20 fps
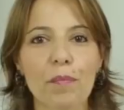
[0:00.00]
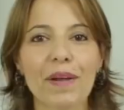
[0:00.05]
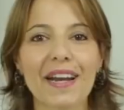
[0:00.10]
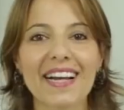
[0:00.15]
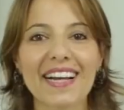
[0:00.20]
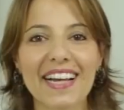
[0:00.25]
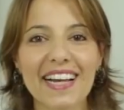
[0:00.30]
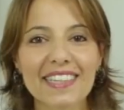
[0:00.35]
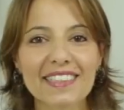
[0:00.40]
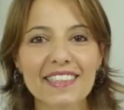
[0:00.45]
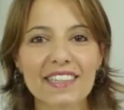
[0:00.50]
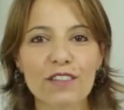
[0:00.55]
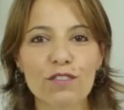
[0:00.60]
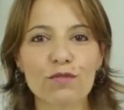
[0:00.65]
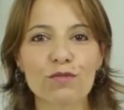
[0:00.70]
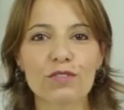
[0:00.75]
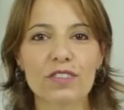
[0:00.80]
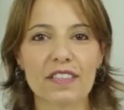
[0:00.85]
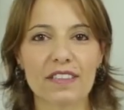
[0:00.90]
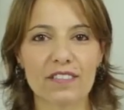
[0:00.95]
Para cada
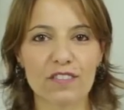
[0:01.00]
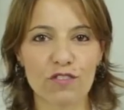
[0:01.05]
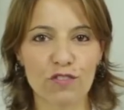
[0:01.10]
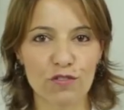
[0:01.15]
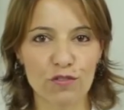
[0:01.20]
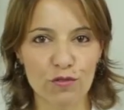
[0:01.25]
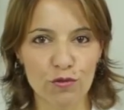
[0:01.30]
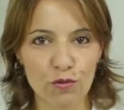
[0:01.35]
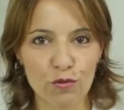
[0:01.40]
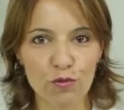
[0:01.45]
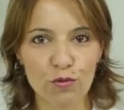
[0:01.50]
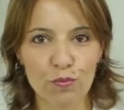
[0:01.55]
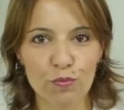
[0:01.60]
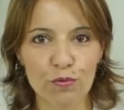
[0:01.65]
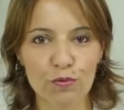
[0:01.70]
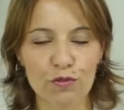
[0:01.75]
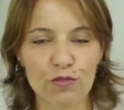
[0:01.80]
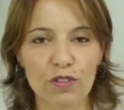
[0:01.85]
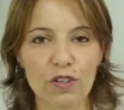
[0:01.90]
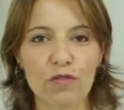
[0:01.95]
um destes
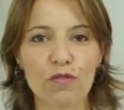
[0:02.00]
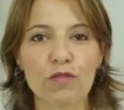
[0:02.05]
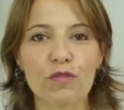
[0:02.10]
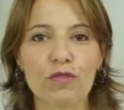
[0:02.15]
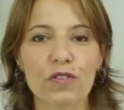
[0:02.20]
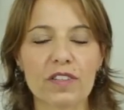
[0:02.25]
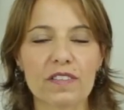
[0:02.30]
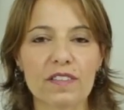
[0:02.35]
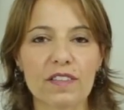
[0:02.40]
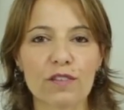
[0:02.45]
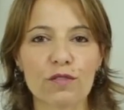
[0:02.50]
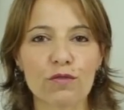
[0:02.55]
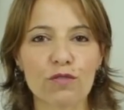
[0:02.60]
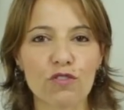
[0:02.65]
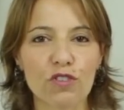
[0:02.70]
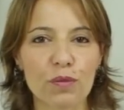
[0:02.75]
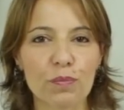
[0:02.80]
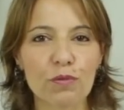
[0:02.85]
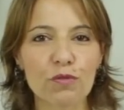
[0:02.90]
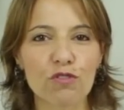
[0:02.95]
grupos, eu vou fazer um
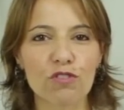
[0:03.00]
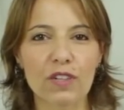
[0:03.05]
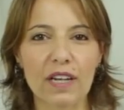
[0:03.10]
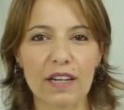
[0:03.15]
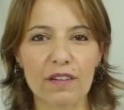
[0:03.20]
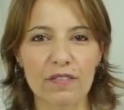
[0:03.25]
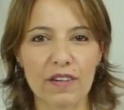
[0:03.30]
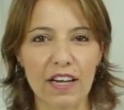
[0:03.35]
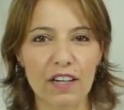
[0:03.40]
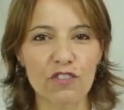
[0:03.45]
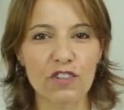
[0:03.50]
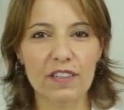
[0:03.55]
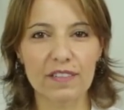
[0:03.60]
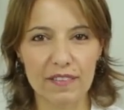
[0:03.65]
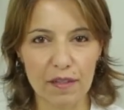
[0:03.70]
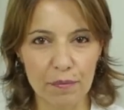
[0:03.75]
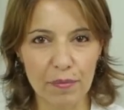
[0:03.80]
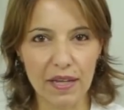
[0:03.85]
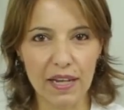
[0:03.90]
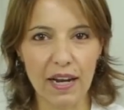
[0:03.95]
tipo de lavagem
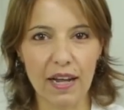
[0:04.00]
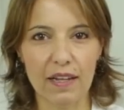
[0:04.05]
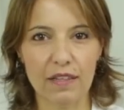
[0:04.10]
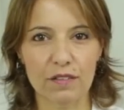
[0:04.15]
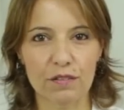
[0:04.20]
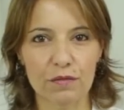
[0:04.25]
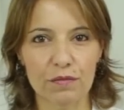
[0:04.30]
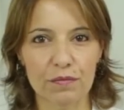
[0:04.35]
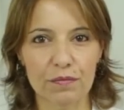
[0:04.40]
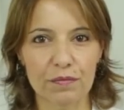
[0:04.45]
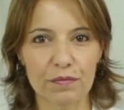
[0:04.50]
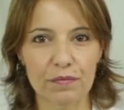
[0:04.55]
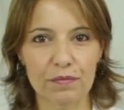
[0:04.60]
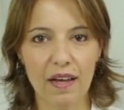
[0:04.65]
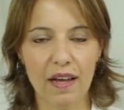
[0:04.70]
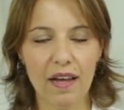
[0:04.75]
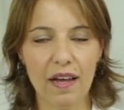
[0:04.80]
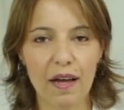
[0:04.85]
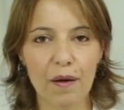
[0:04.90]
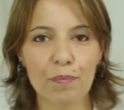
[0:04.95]
separado.
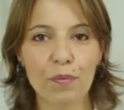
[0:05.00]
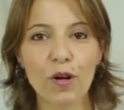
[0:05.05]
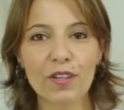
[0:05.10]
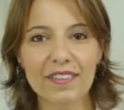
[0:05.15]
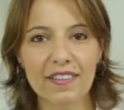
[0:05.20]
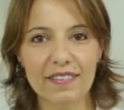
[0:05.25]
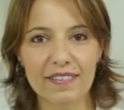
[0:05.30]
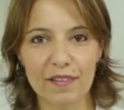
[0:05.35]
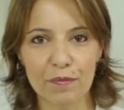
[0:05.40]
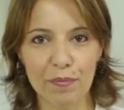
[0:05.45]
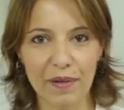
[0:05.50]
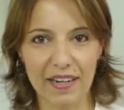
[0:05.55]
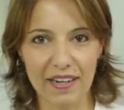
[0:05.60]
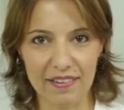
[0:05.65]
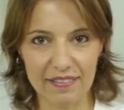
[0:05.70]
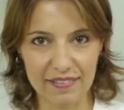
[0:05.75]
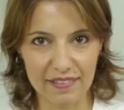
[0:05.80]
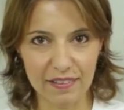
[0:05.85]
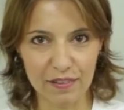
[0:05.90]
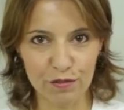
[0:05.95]
Após a
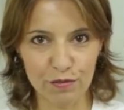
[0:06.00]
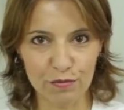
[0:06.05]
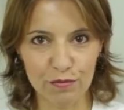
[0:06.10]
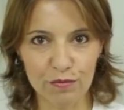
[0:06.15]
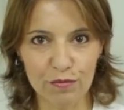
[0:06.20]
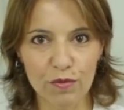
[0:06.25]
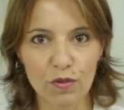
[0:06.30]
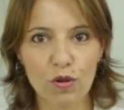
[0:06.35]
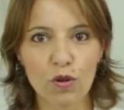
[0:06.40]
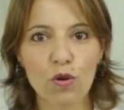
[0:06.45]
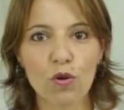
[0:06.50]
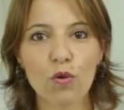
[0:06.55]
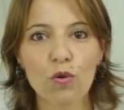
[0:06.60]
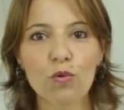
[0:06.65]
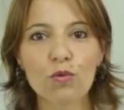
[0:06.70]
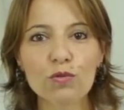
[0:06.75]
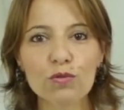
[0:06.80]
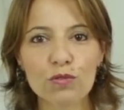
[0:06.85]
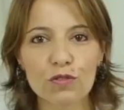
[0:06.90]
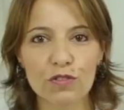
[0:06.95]
separação,
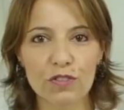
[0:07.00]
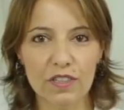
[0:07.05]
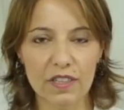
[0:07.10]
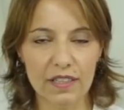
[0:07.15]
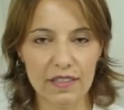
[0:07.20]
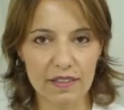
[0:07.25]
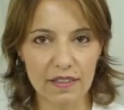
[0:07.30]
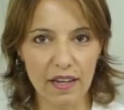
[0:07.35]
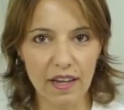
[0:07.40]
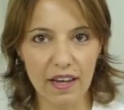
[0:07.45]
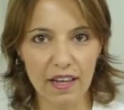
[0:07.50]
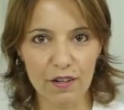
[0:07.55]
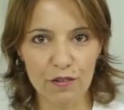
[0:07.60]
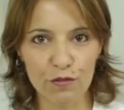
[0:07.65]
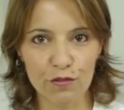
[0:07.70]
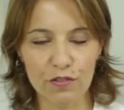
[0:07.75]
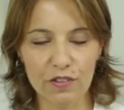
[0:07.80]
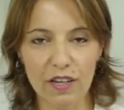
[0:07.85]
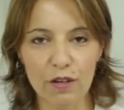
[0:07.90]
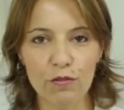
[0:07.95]
um dos
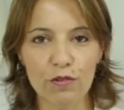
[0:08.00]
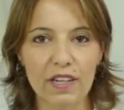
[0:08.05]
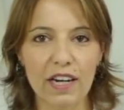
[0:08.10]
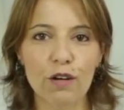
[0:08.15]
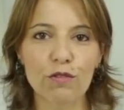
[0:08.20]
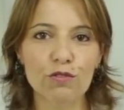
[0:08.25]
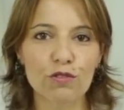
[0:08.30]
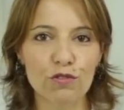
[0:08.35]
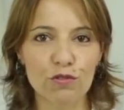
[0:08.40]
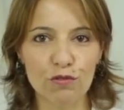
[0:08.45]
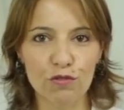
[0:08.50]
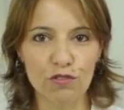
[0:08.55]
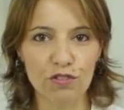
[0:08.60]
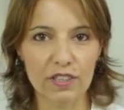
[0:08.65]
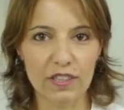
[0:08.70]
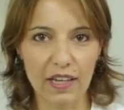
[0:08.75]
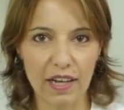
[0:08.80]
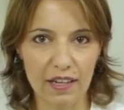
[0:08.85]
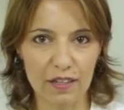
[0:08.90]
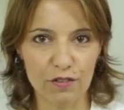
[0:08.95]
critérios é o grau de
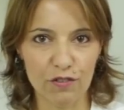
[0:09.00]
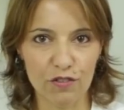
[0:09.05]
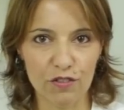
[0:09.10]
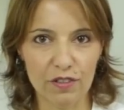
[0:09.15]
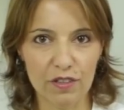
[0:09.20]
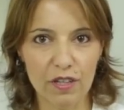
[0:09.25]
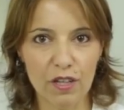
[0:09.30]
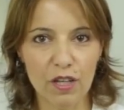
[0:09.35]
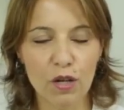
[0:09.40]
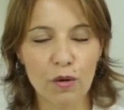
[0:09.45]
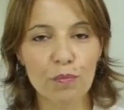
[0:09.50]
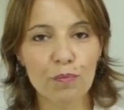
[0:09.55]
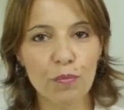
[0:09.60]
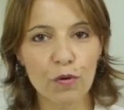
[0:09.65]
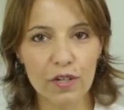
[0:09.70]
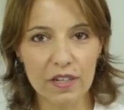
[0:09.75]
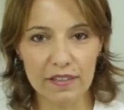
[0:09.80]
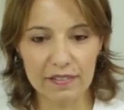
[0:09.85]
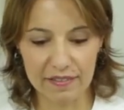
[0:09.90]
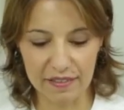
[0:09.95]
sujidade.
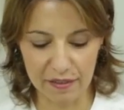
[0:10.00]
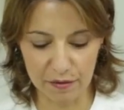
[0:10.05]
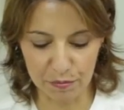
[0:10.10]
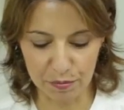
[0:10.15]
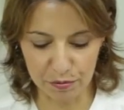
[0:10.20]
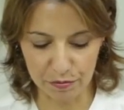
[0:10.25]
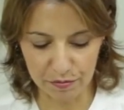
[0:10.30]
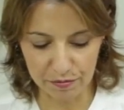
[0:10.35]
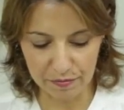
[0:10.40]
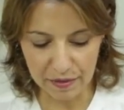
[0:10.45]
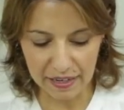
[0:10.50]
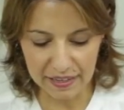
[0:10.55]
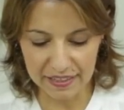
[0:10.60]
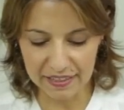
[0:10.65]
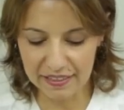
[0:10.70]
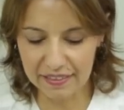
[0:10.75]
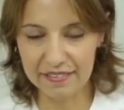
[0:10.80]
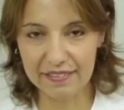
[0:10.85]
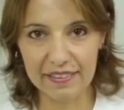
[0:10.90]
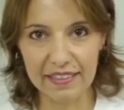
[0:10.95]
Por exemplo,
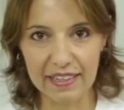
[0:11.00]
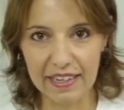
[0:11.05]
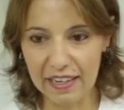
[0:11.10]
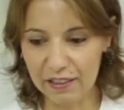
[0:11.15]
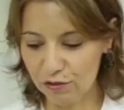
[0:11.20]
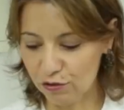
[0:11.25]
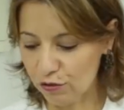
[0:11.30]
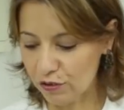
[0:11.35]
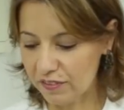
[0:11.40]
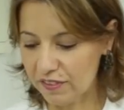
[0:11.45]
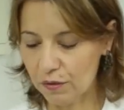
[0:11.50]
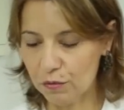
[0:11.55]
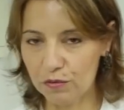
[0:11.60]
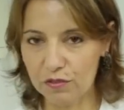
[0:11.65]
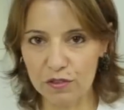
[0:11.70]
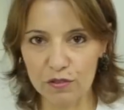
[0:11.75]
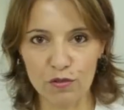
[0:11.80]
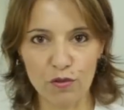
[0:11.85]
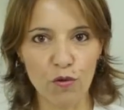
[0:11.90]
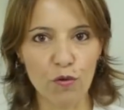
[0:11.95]
aqui nesse caso nós
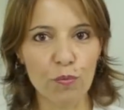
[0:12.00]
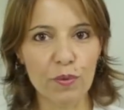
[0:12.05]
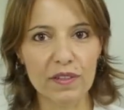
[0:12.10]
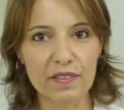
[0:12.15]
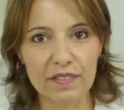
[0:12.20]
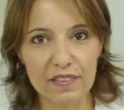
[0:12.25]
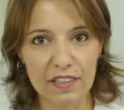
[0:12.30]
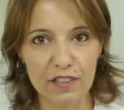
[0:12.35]
temos as roupas